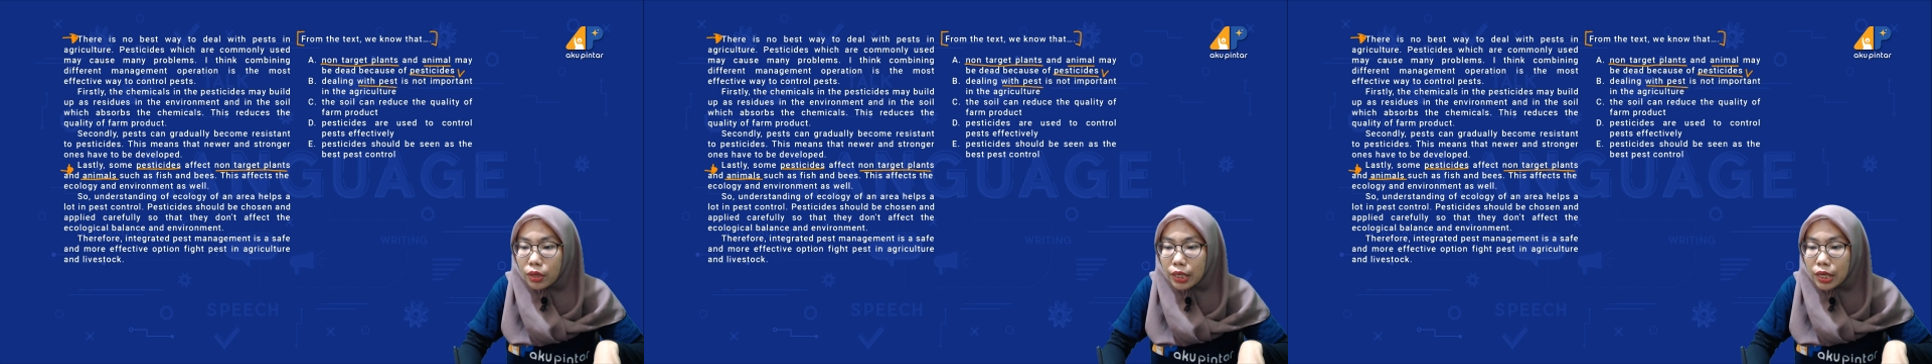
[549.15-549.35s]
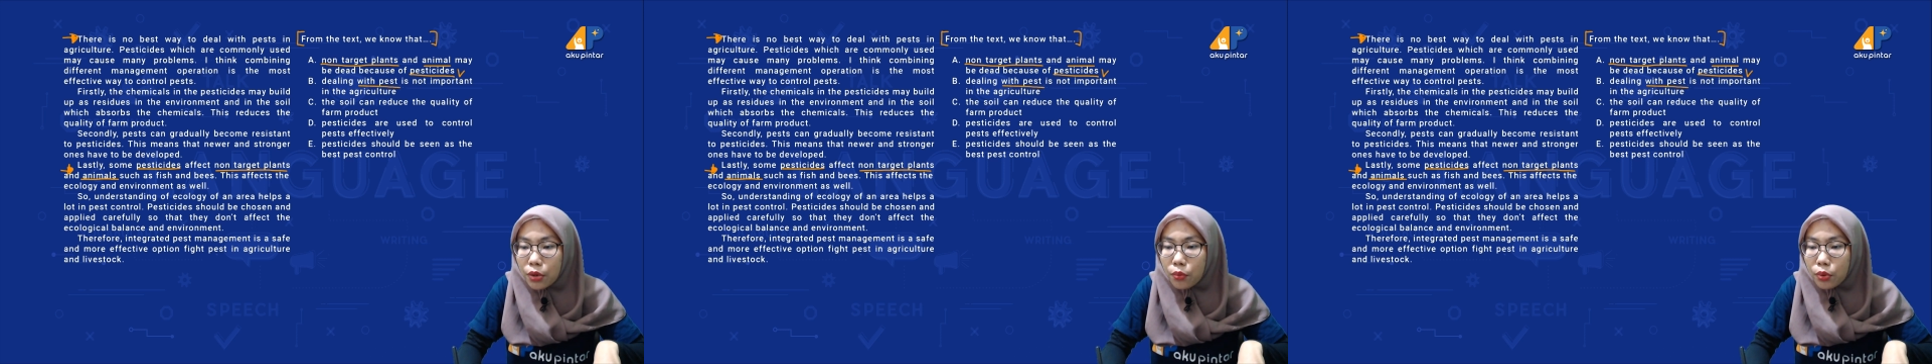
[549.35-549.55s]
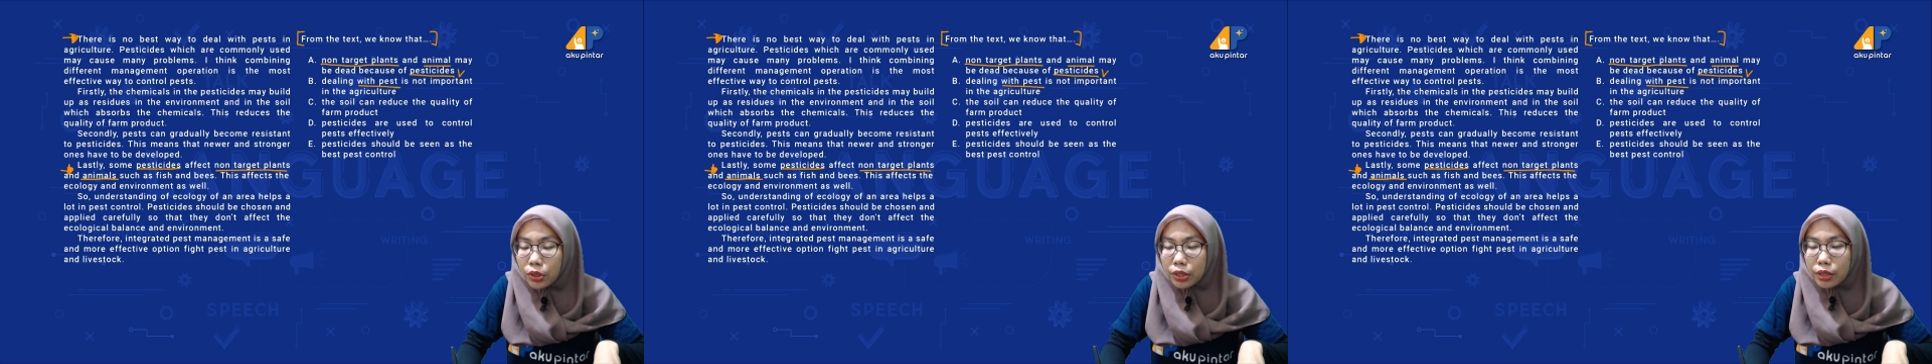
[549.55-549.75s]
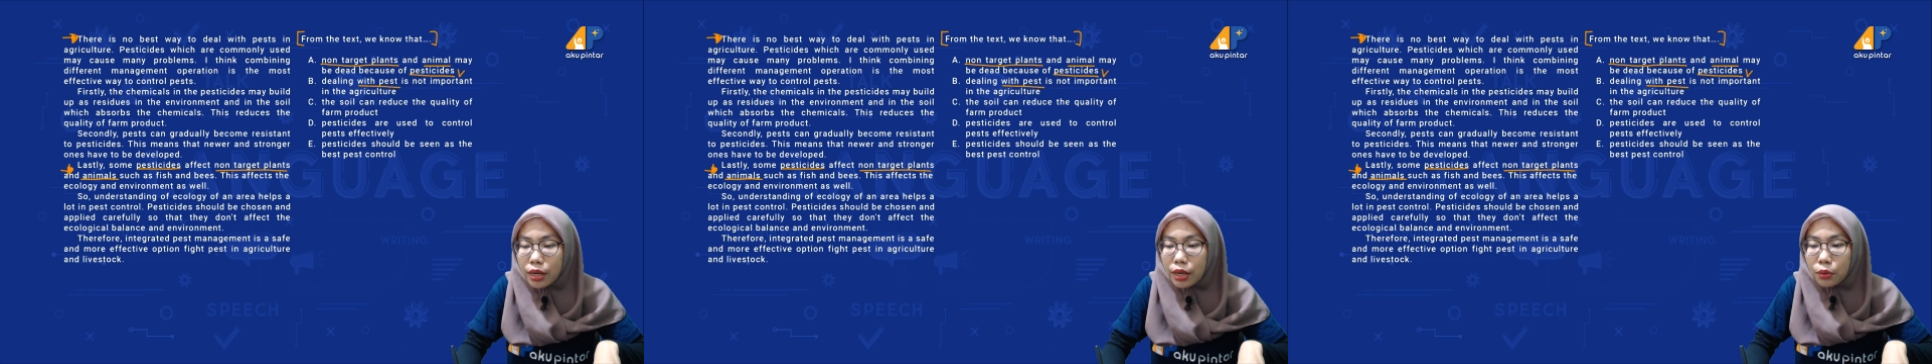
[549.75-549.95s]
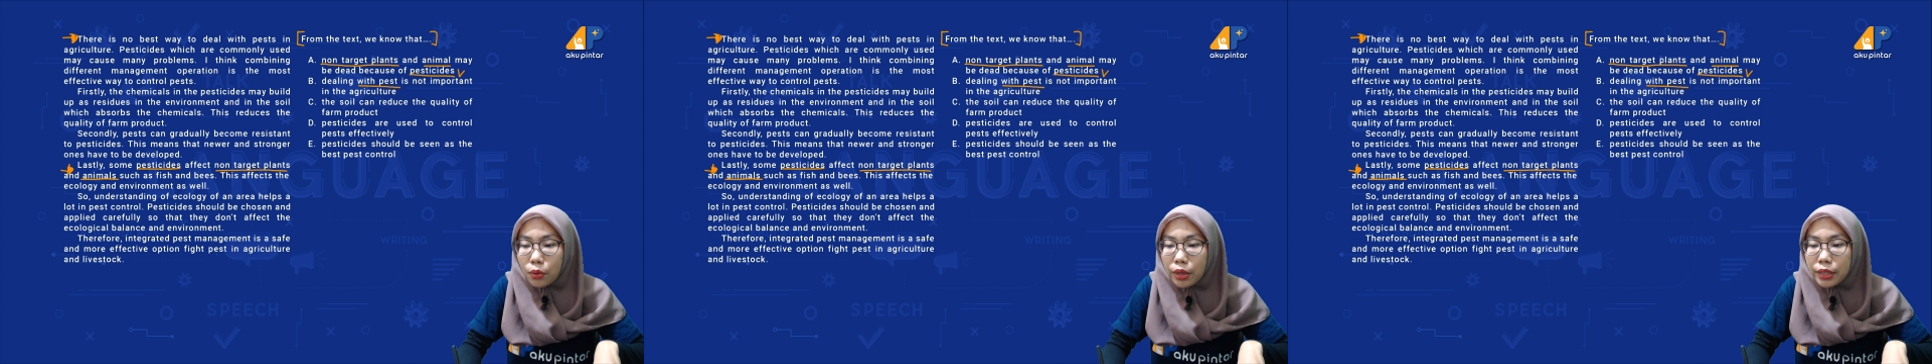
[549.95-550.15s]

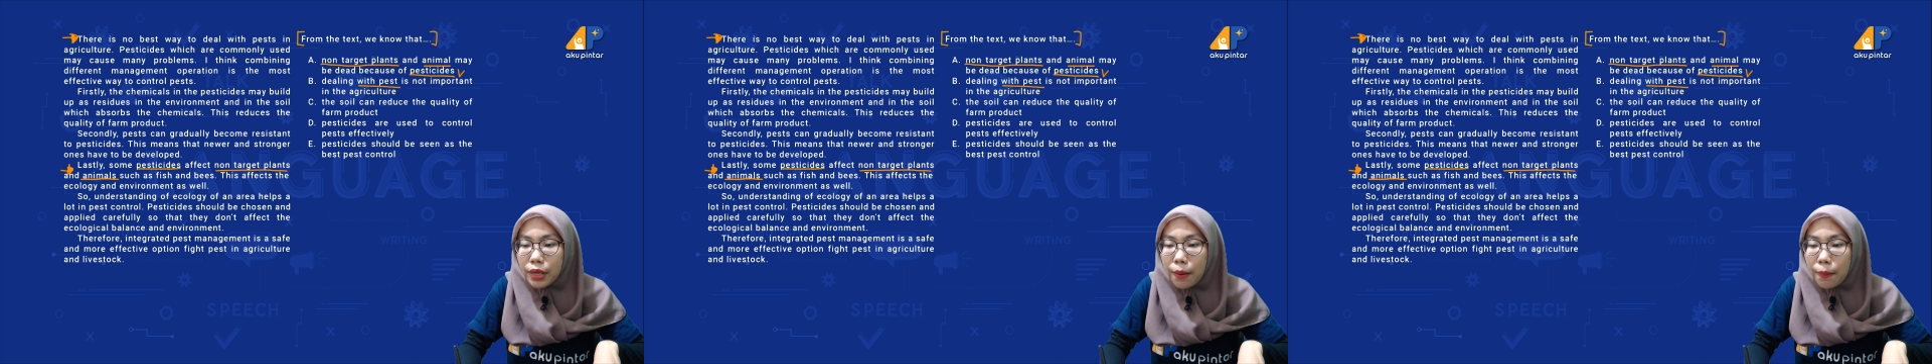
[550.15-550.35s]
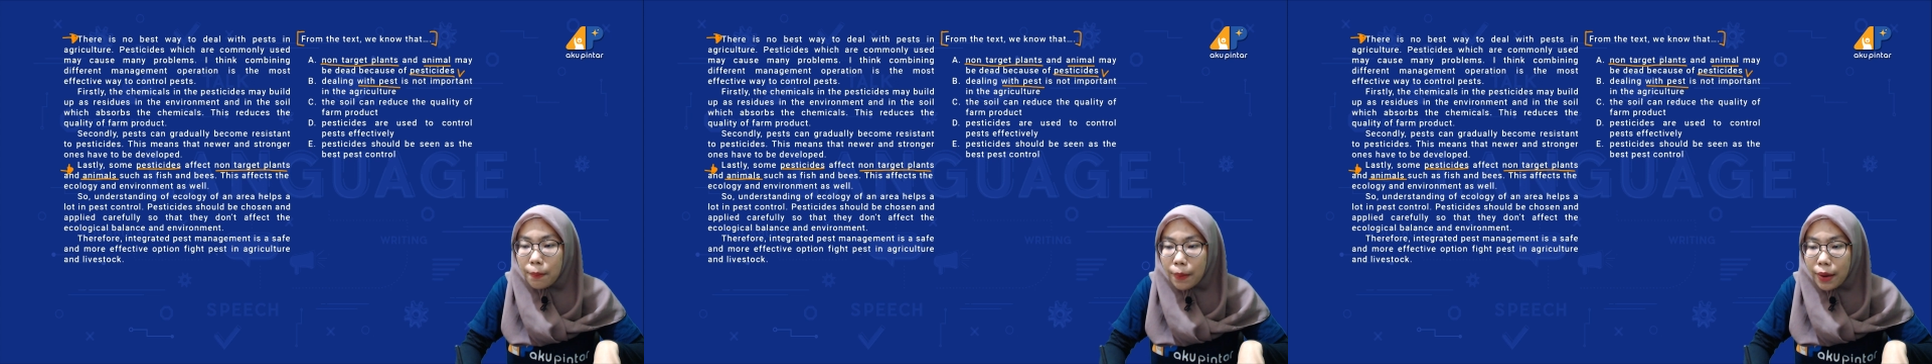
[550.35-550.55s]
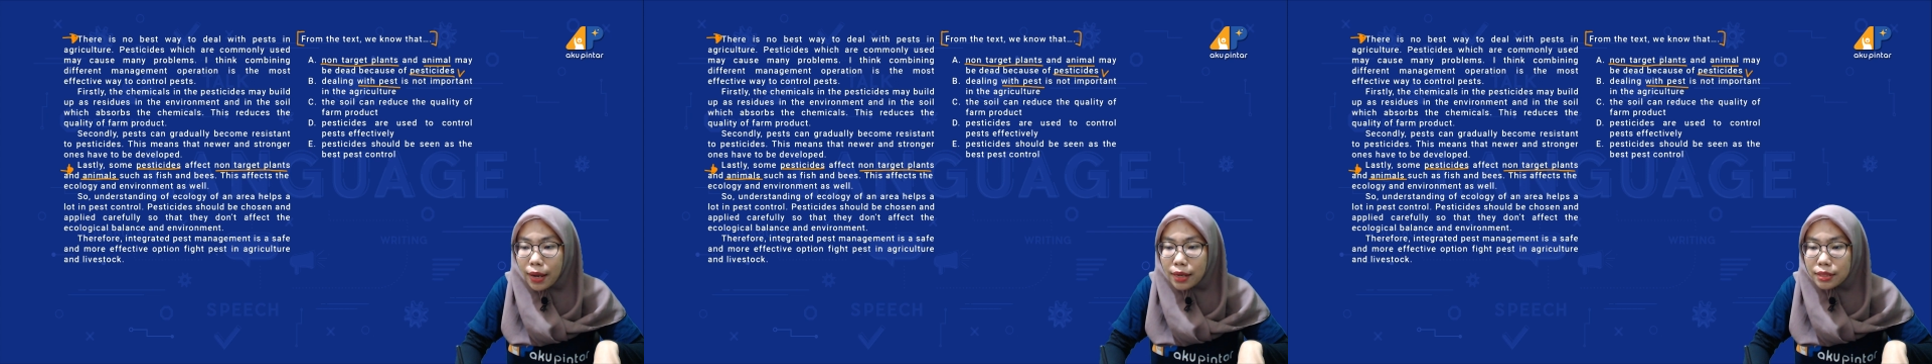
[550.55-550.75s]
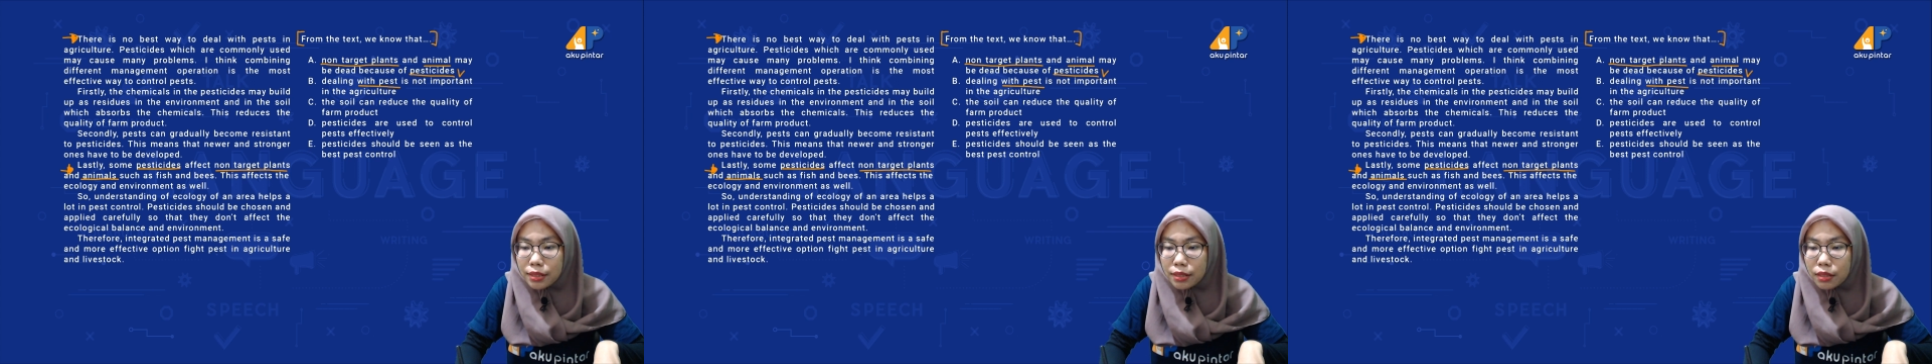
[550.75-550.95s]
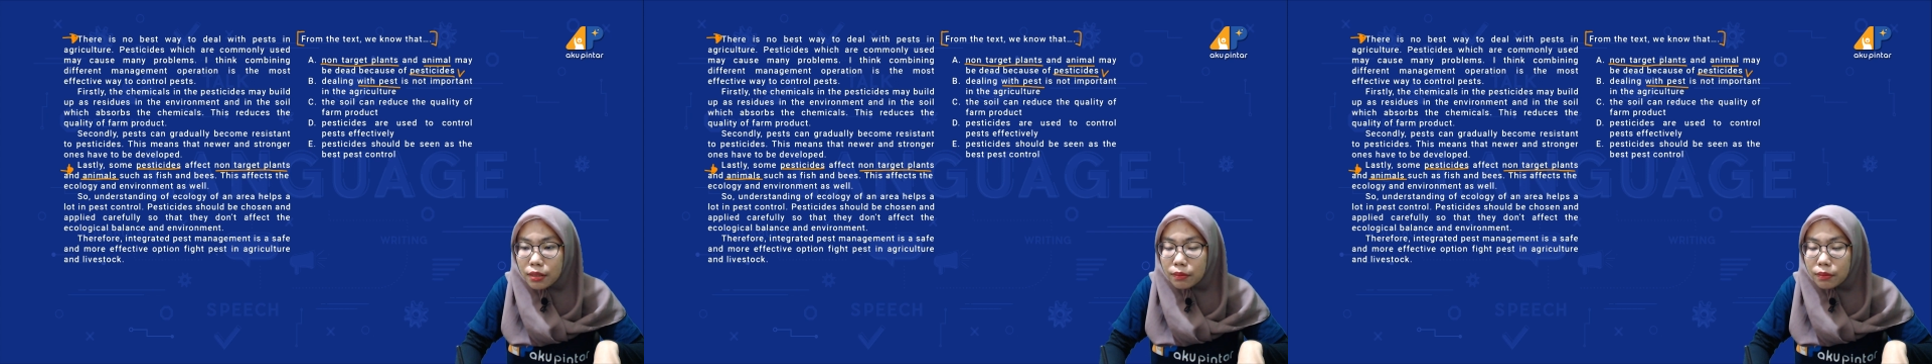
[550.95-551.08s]
keywordnya itu ada pest